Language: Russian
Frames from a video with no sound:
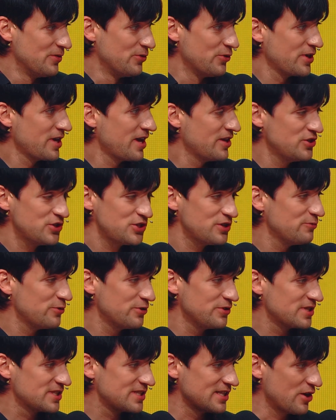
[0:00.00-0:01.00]
но я
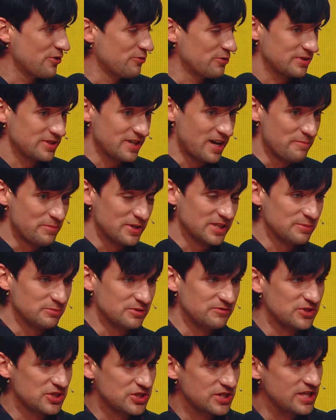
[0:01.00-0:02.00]
ничего не знаю вот об
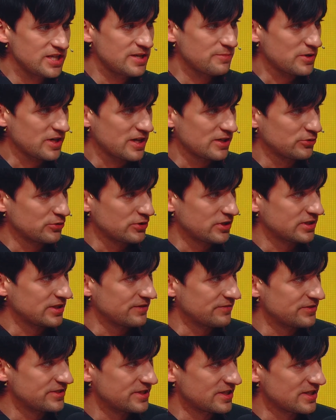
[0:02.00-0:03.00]
этом движении, про которое
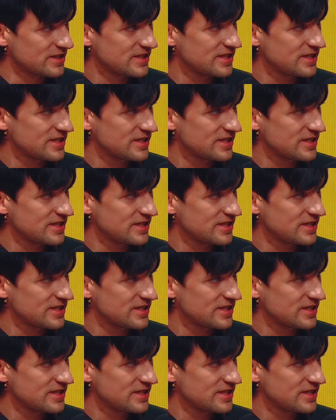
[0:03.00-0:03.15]
там все